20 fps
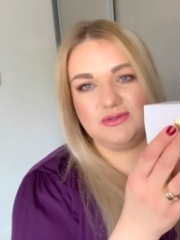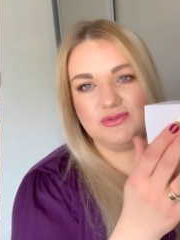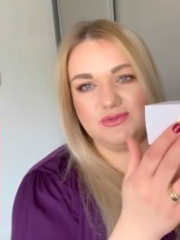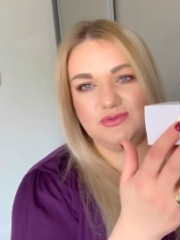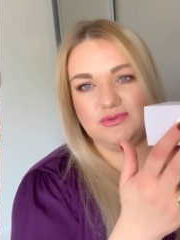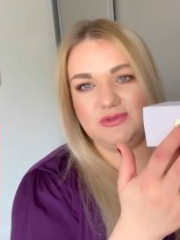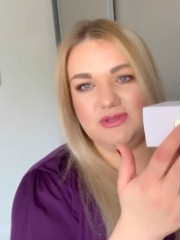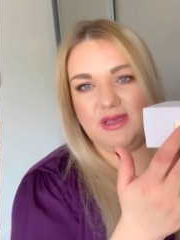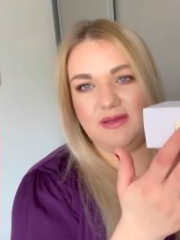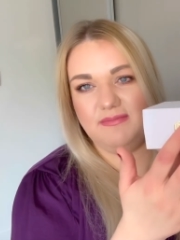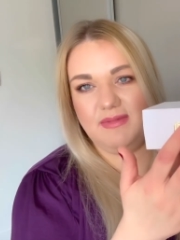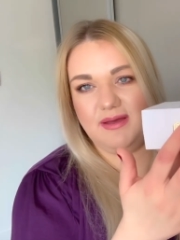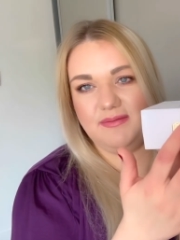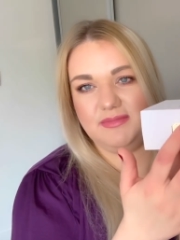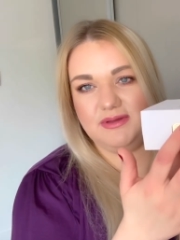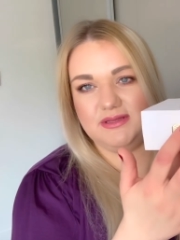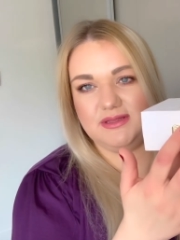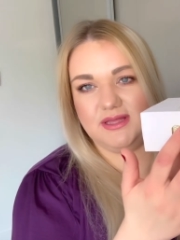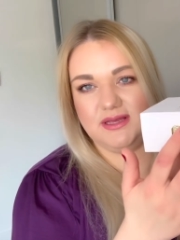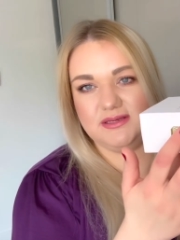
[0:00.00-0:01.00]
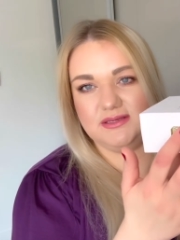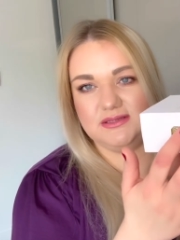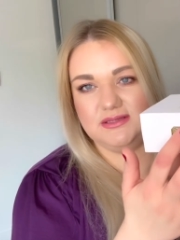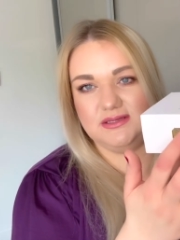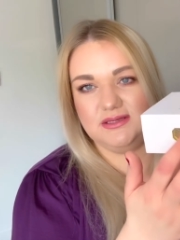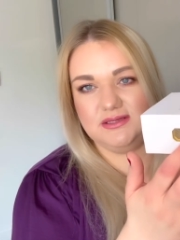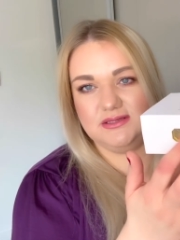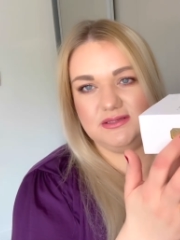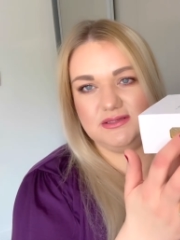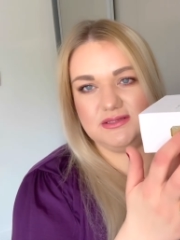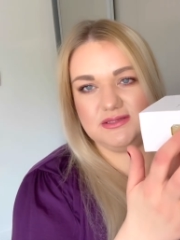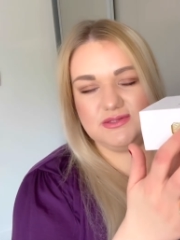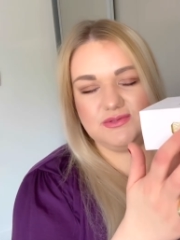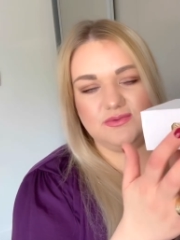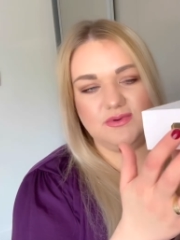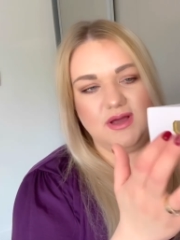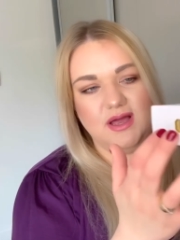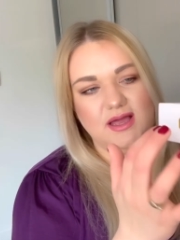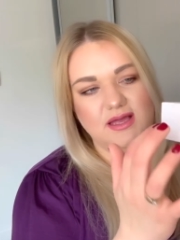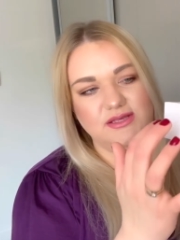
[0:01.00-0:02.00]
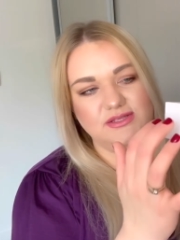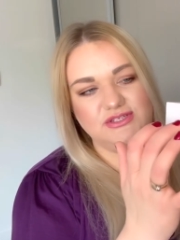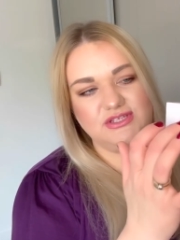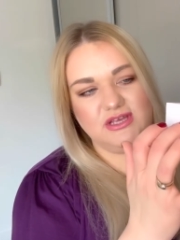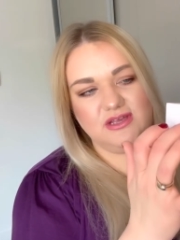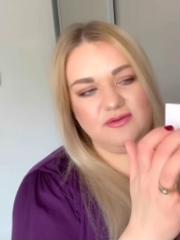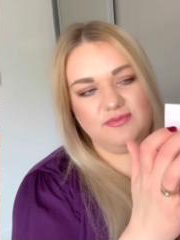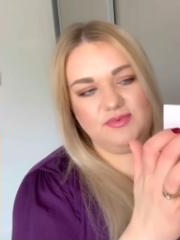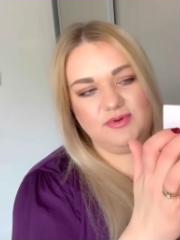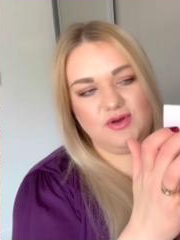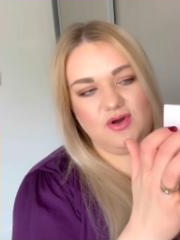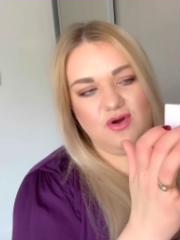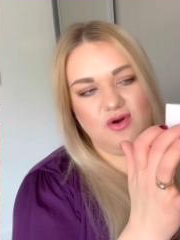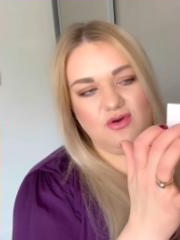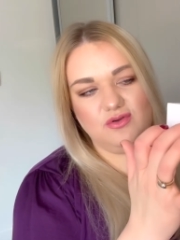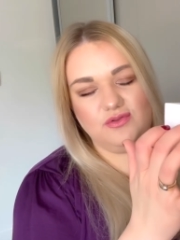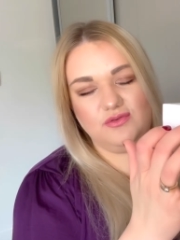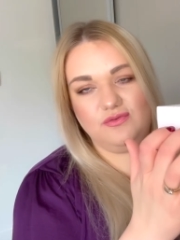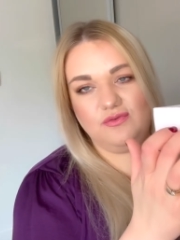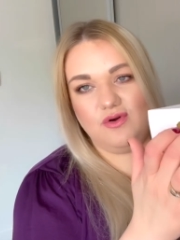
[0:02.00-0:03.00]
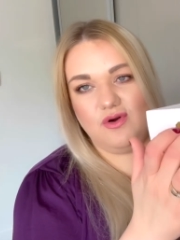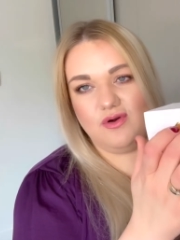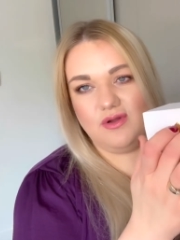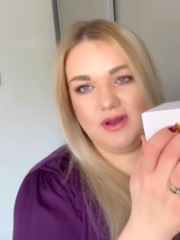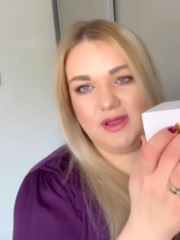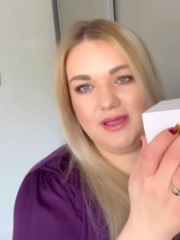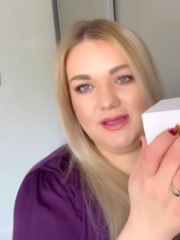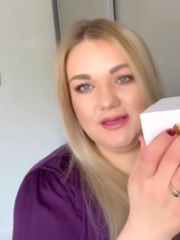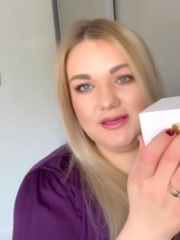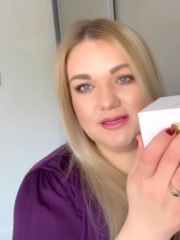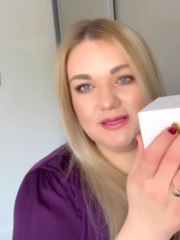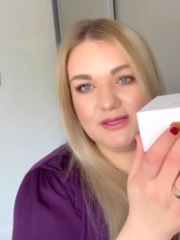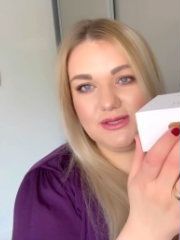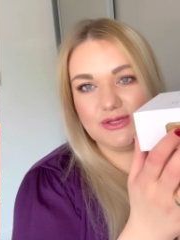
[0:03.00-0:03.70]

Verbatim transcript: tutaj mamy taki, słuchajcie, jakby otworek,